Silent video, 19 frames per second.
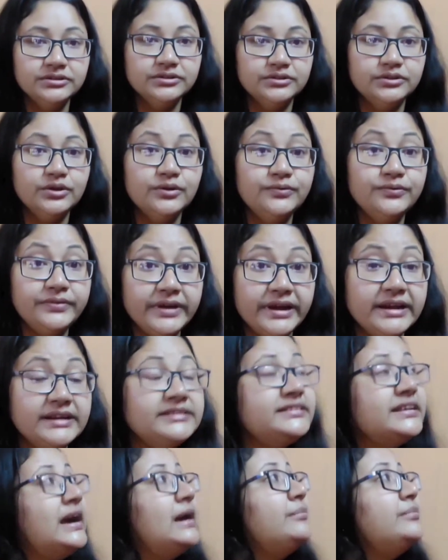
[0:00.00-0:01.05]
তো
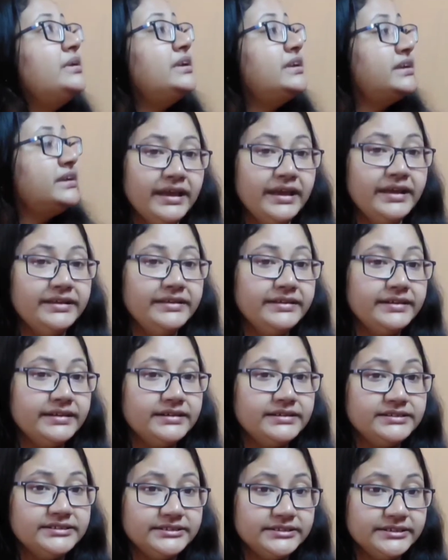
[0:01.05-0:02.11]
ফ্রেন্ডস আমি এইটার
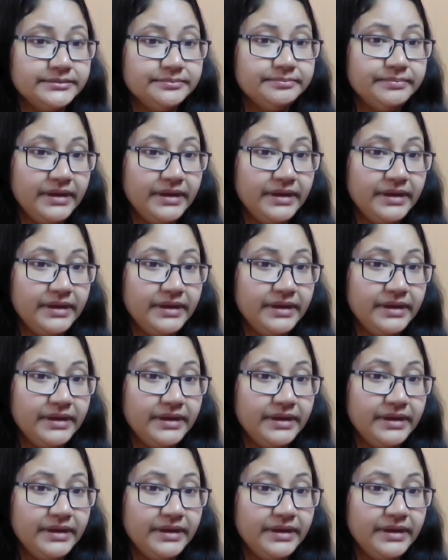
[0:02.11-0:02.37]
যে